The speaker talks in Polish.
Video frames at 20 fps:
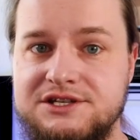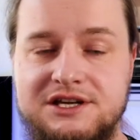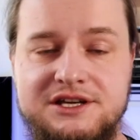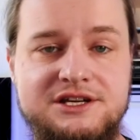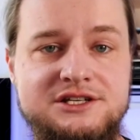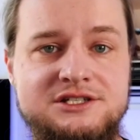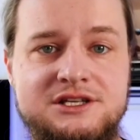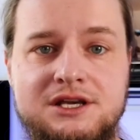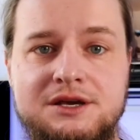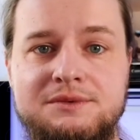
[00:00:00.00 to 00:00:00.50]

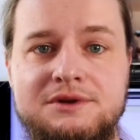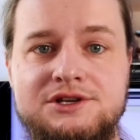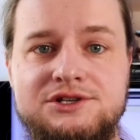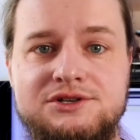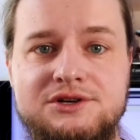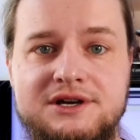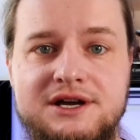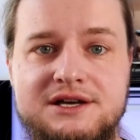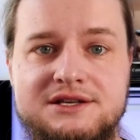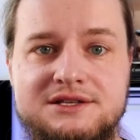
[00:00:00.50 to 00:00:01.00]
Jeżeli jeszcze nie
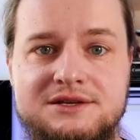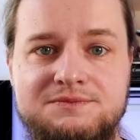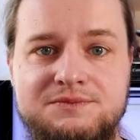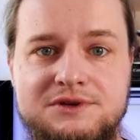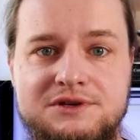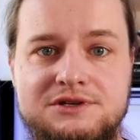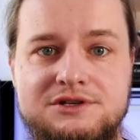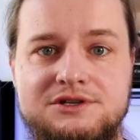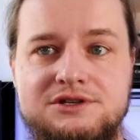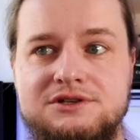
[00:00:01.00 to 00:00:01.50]
mieliście okazji
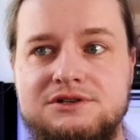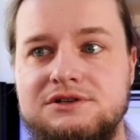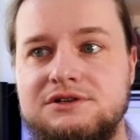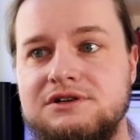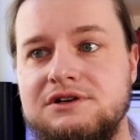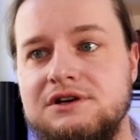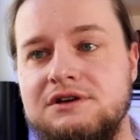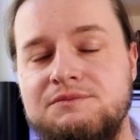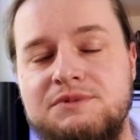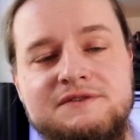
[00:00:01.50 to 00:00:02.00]
pić
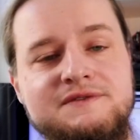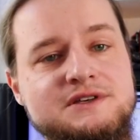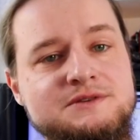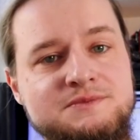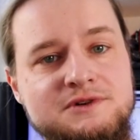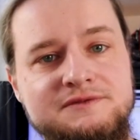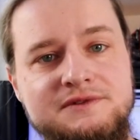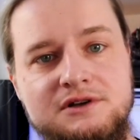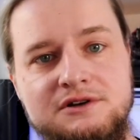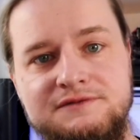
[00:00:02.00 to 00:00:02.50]
e, piwa
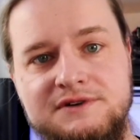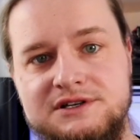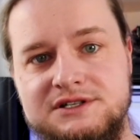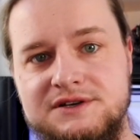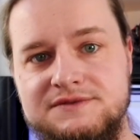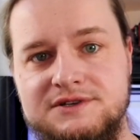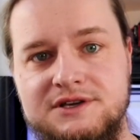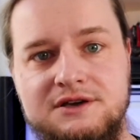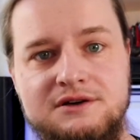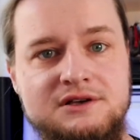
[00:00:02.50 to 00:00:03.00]
z browaru
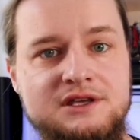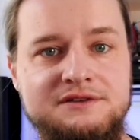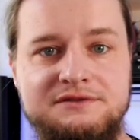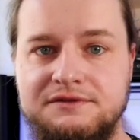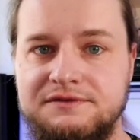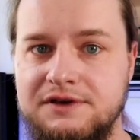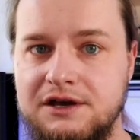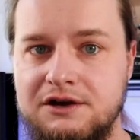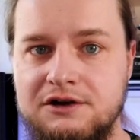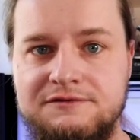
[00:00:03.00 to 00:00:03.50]
warszawskiego, nie
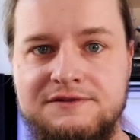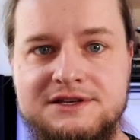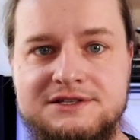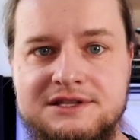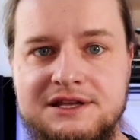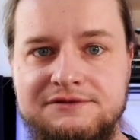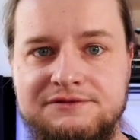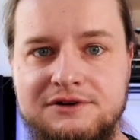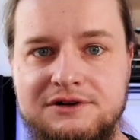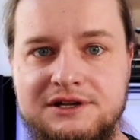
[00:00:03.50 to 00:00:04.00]
wywiało
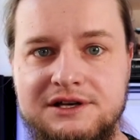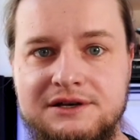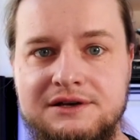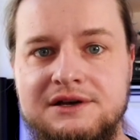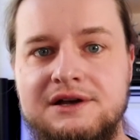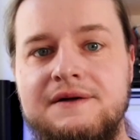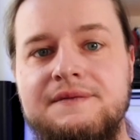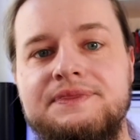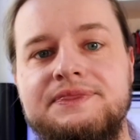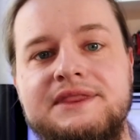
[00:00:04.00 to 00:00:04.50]
was na wolę,
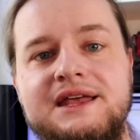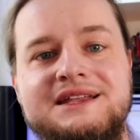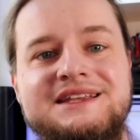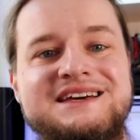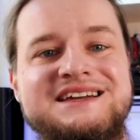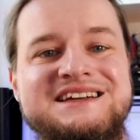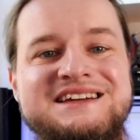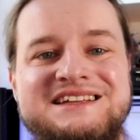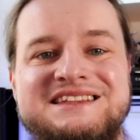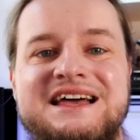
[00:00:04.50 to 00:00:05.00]
na
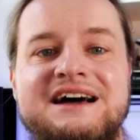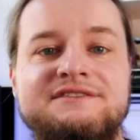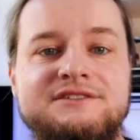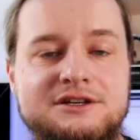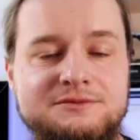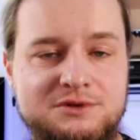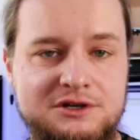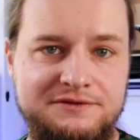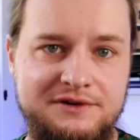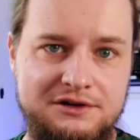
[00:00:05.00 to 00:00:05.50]
tereny
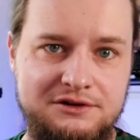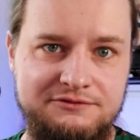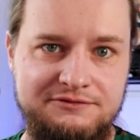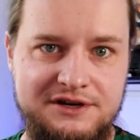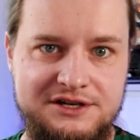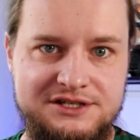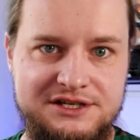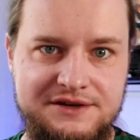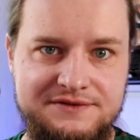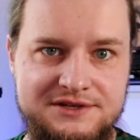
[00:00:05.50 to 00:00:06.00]
dawnych browarów
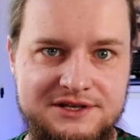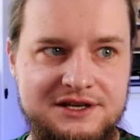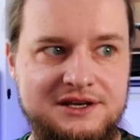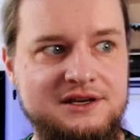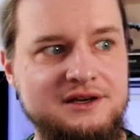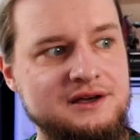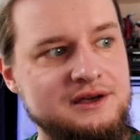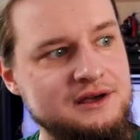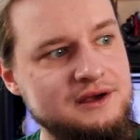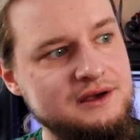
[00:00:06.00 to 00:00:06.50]

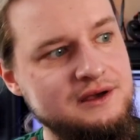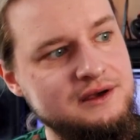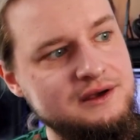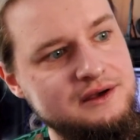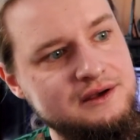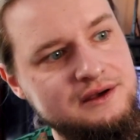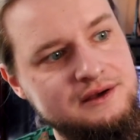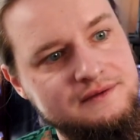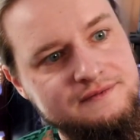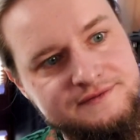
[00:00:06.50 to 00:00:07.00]
warszawskich,
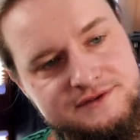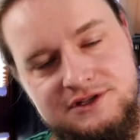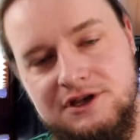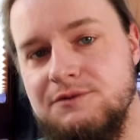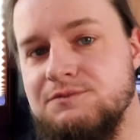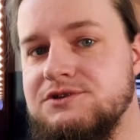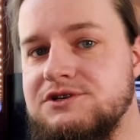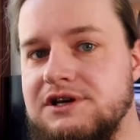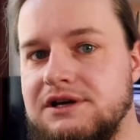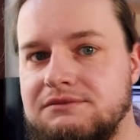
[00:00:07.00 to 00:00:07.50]

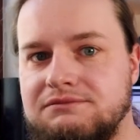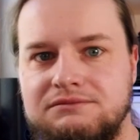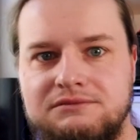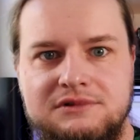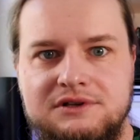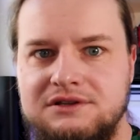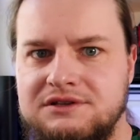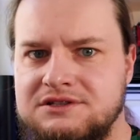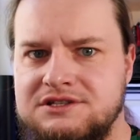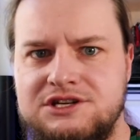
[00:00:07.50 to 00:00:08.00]
wstąpcie.
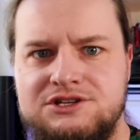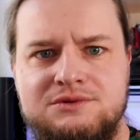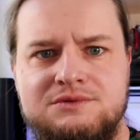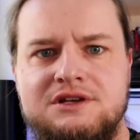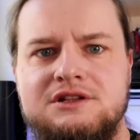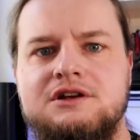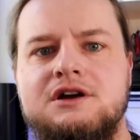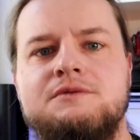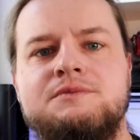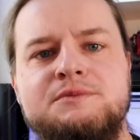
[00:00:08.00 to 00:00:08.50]

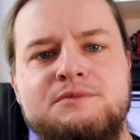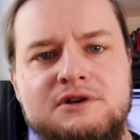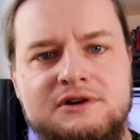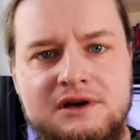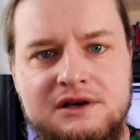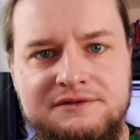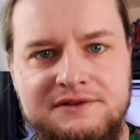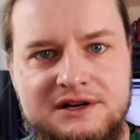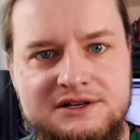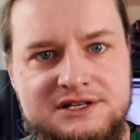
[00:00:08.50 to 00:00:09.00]
Zresztą nie tylko po
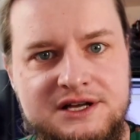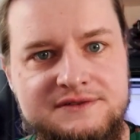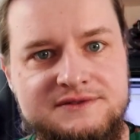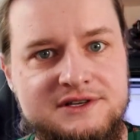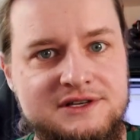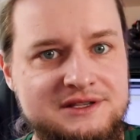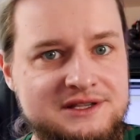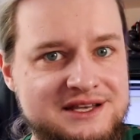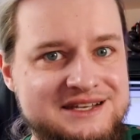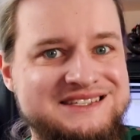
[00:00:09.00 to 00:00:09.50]
browar
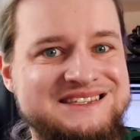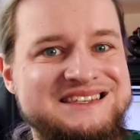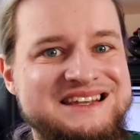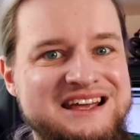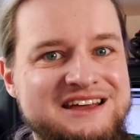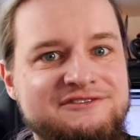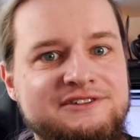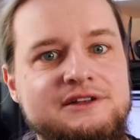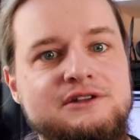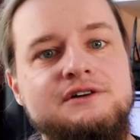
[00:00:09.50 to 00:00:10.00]
warszawski, na
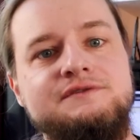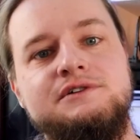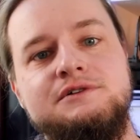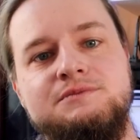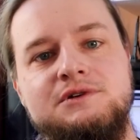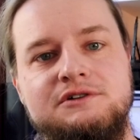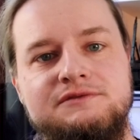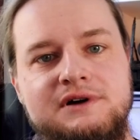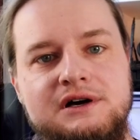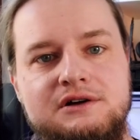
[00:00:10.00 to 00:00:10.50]
strefę
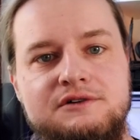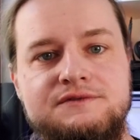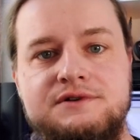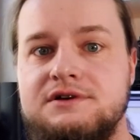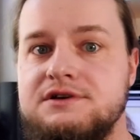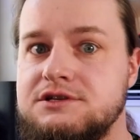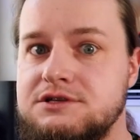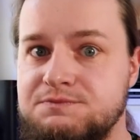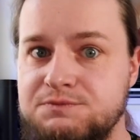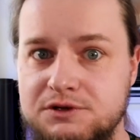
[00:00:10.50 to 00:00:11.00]
nowych
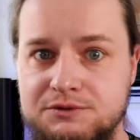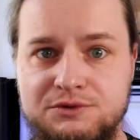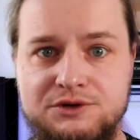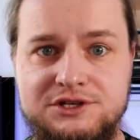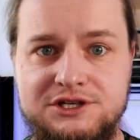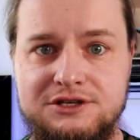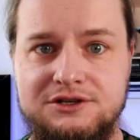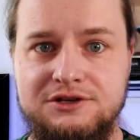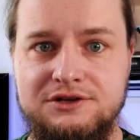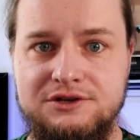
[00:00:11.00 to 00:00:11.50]
browarów.
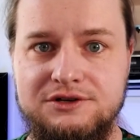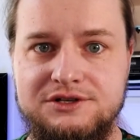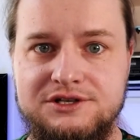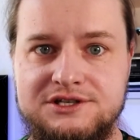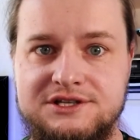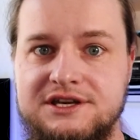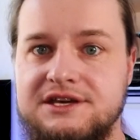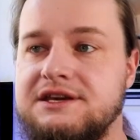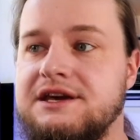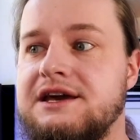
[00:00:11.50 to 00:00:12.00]
Spróbujcie to
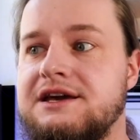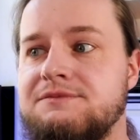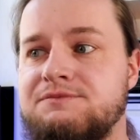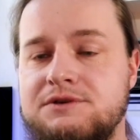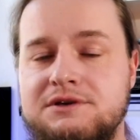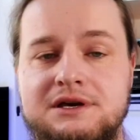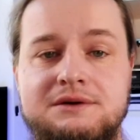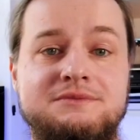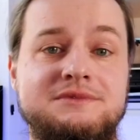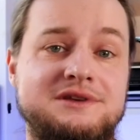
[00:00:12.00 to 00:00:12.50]
grodziskie. Ja je
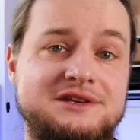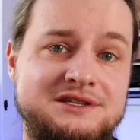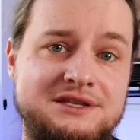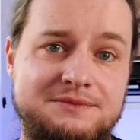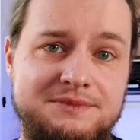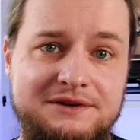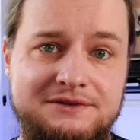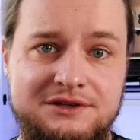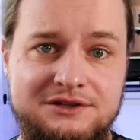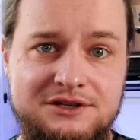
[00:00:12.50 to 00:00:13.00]
piłem,
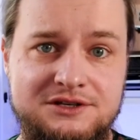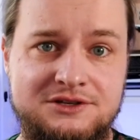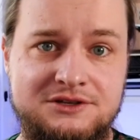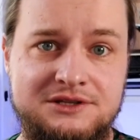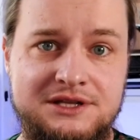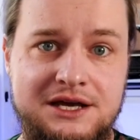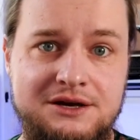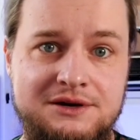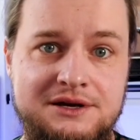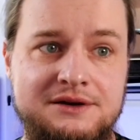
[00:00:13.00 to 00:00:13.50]
jest naprawdę
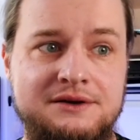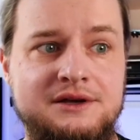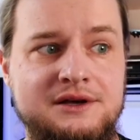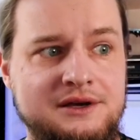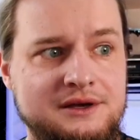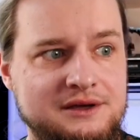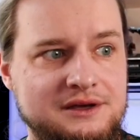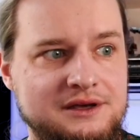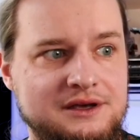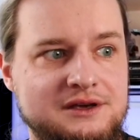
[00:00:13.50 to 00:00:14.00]
doskonałe
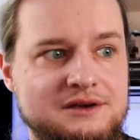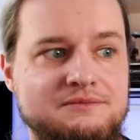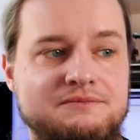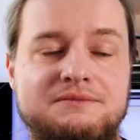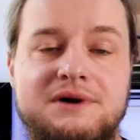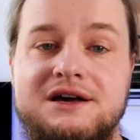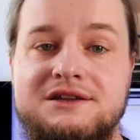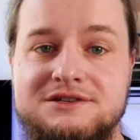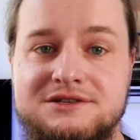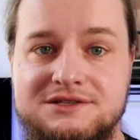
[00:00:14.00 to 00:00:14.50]
i
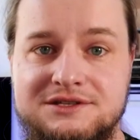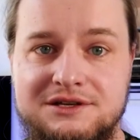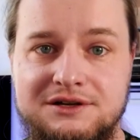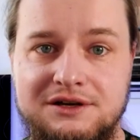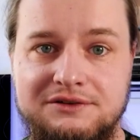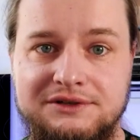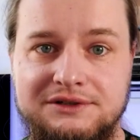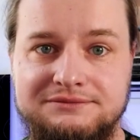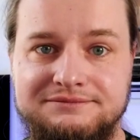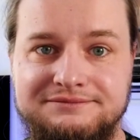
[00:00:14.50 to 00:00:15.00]
bardzo
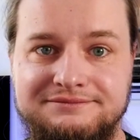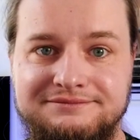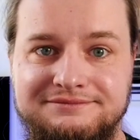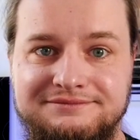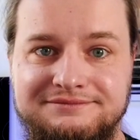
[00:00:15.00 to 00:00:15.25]
stylowe.